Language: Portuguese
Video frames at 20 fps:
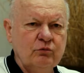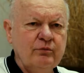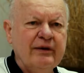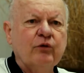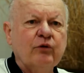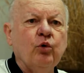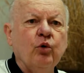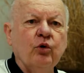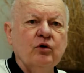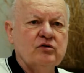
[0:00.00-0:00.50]
Me
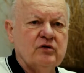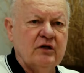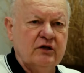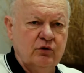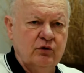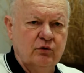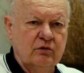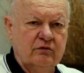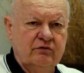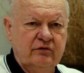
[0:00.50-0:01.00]
consta
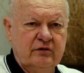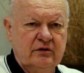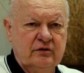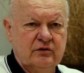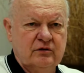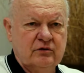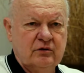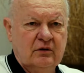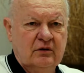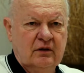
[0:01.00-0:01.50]
que houve
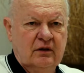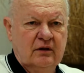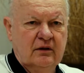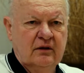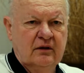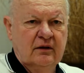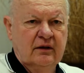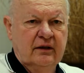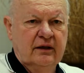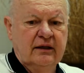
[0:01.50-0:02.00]
isso.
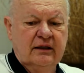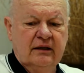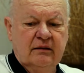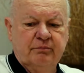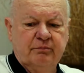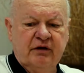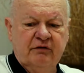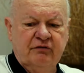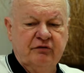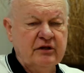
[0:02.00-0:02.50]
Ele
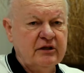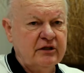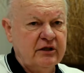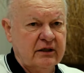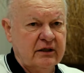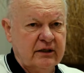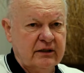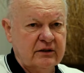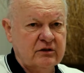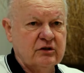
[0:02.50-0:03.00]
previne
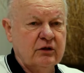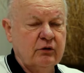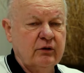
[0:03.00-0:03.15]
antes